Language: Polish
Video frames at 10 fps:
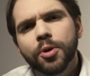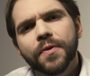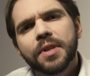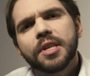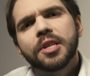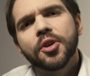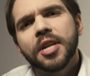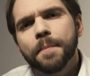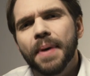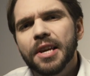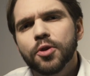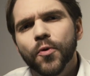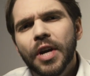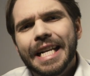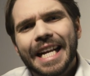kwintyliona
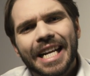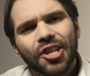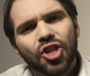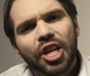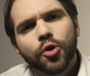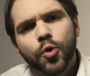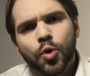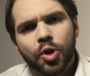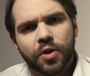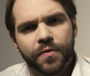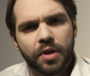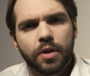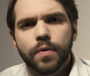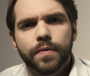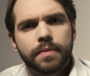bajtów na każdego z
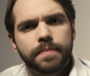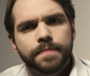użytkowników.